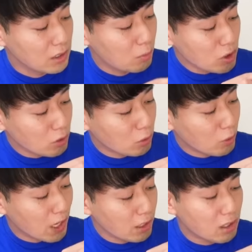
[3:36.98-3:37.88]
でもしこの
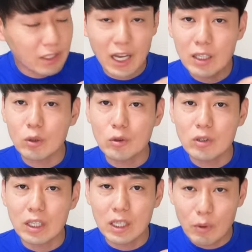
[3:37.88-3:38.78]
ファイルがないとい
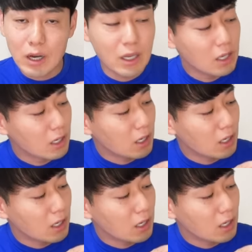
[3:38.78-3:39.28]
う方は、